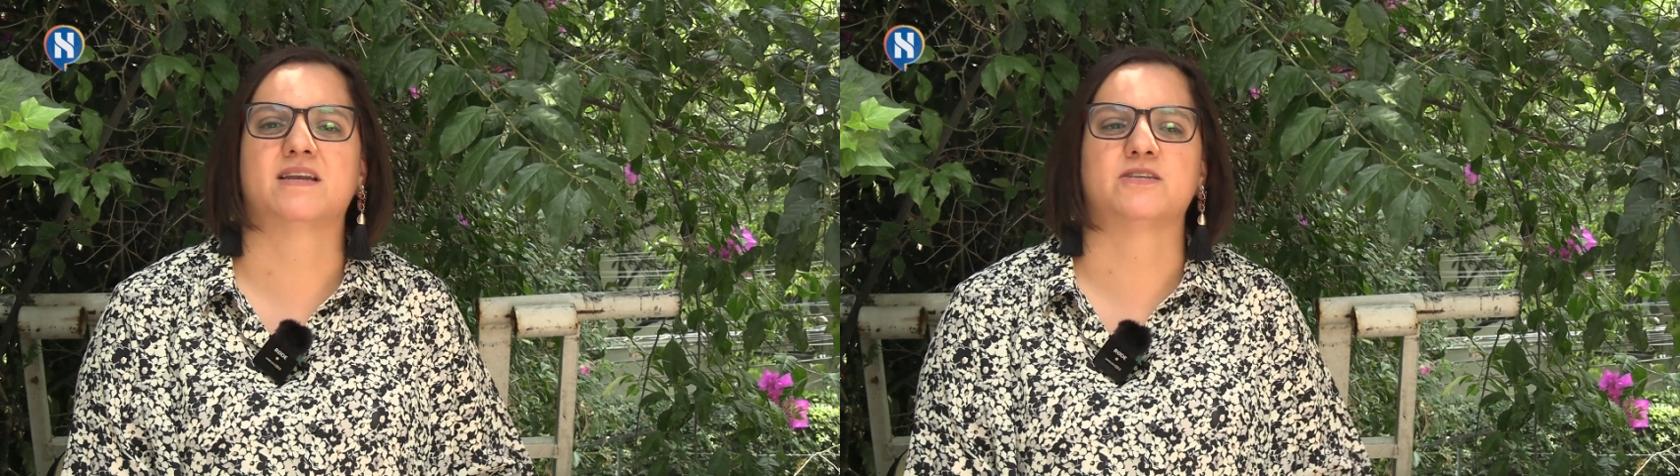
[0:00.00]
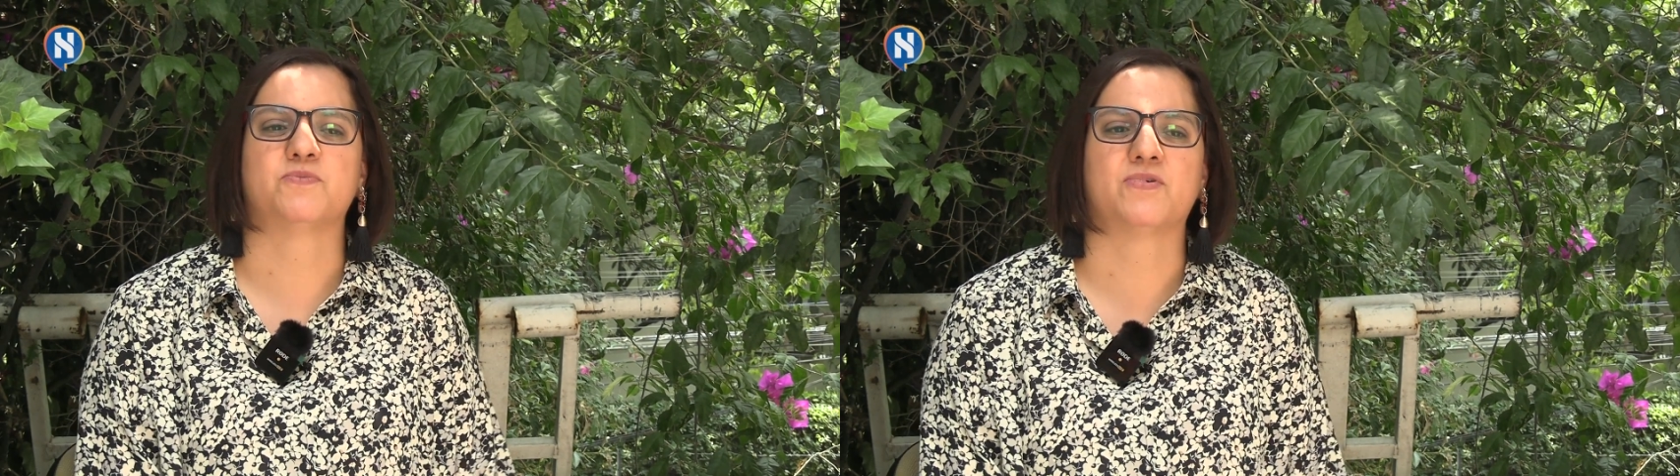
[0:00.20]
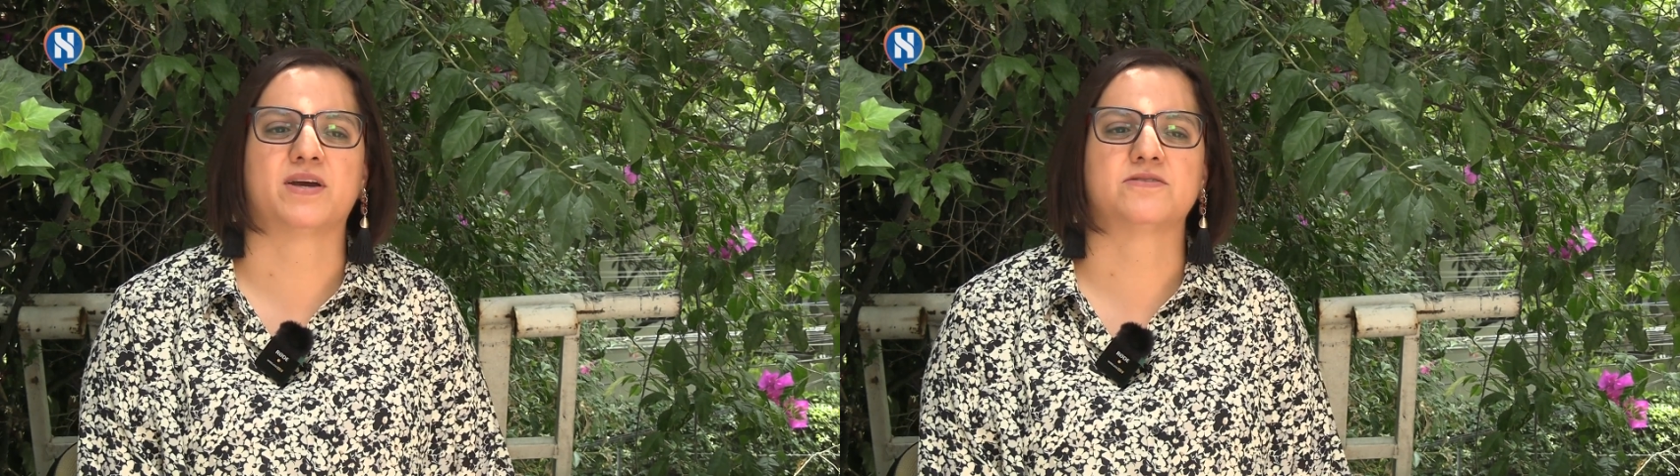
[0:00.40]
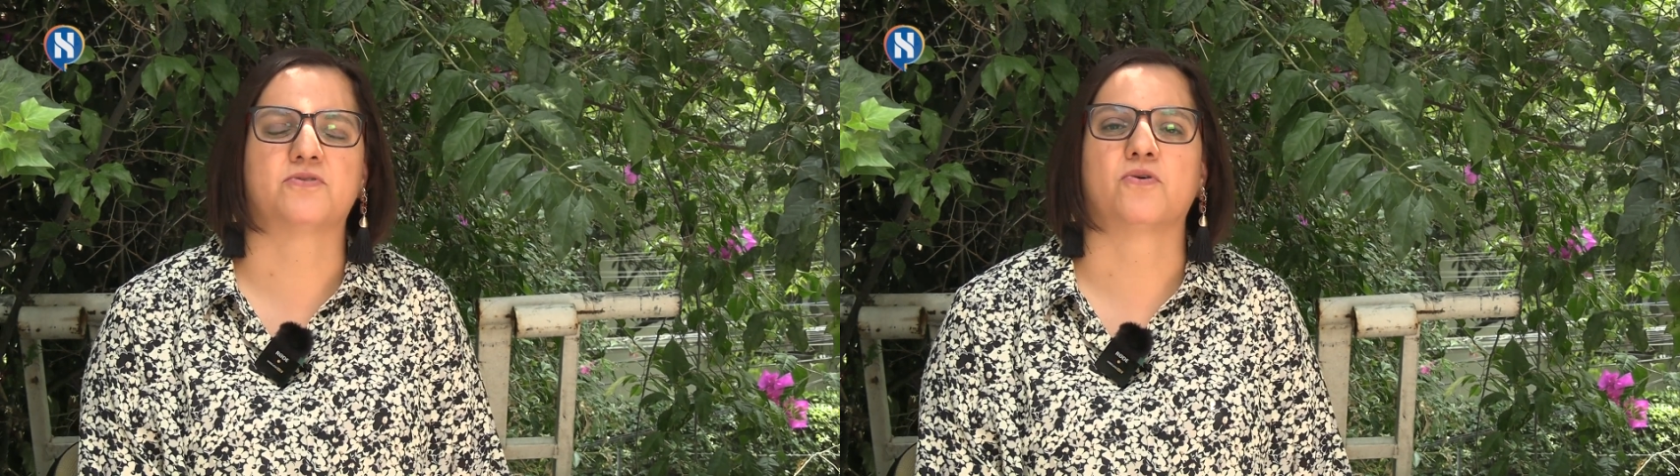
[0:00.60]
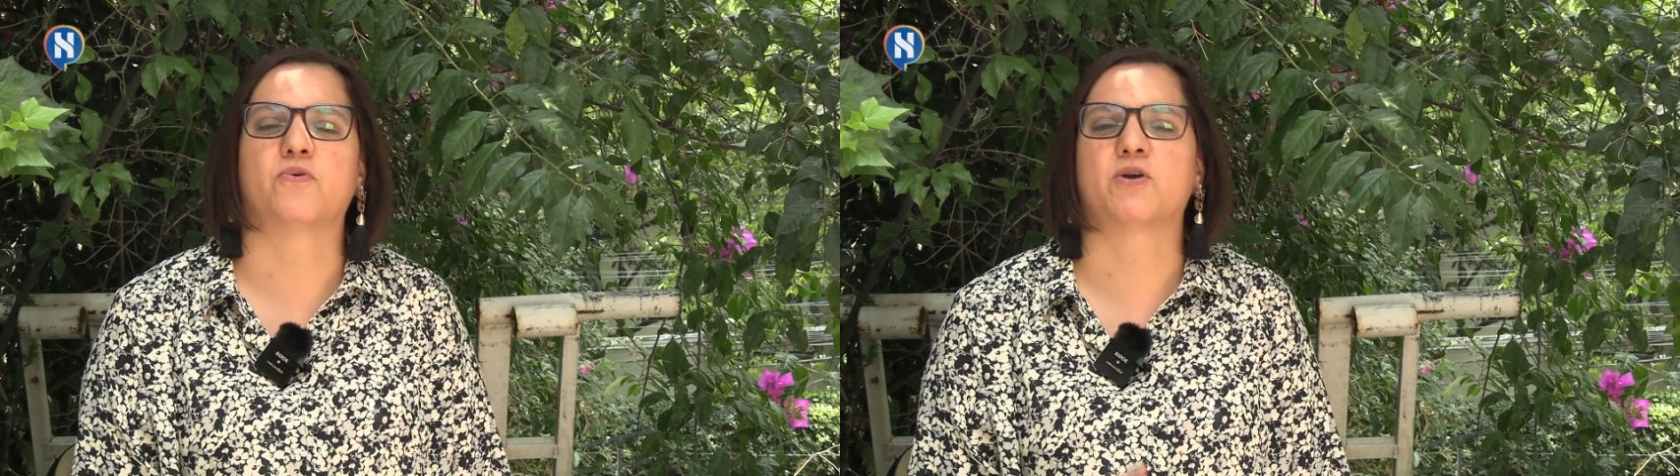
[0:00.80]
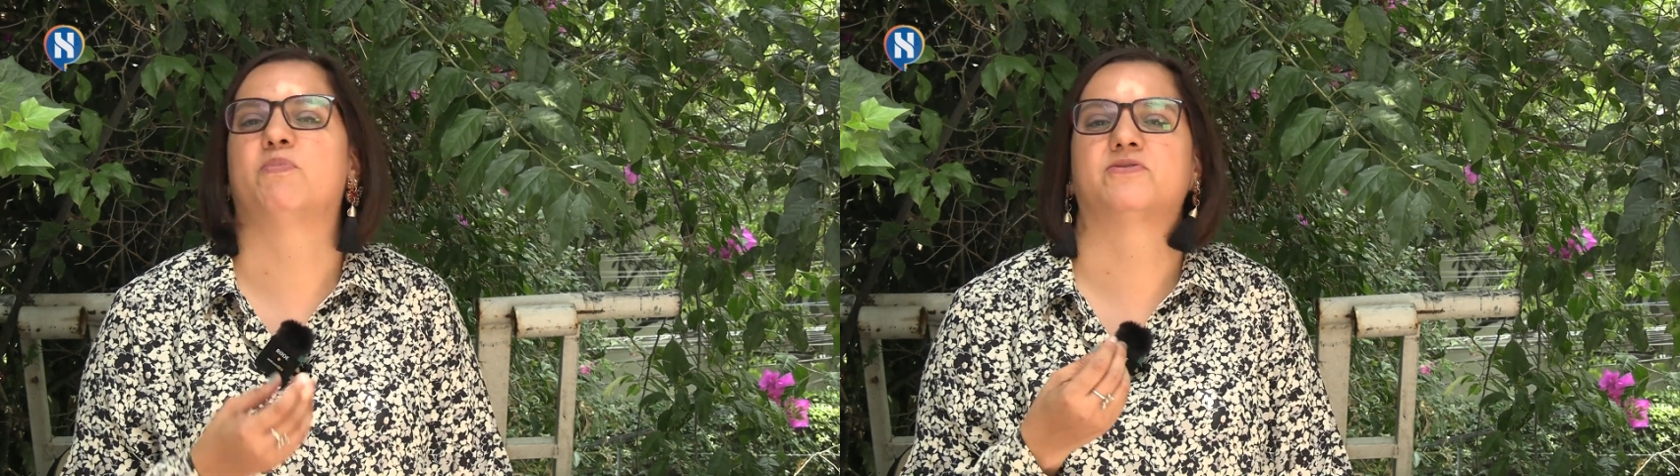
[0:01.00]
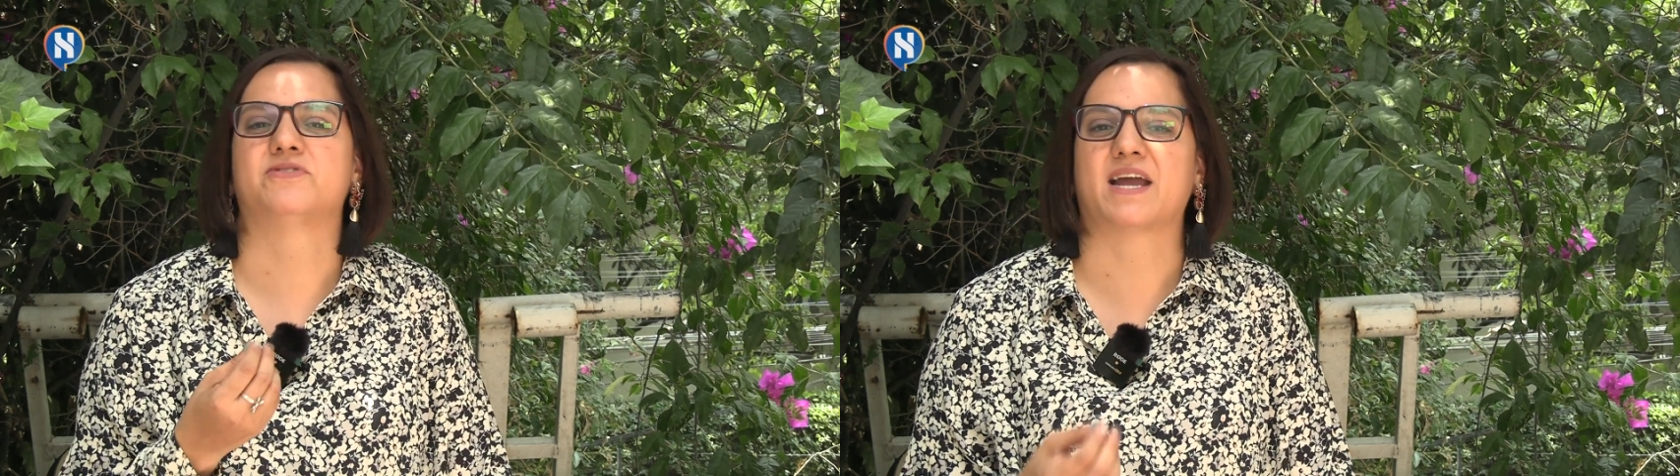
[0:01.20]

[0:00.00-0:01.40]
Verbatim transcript: a las mujeres con cuerpos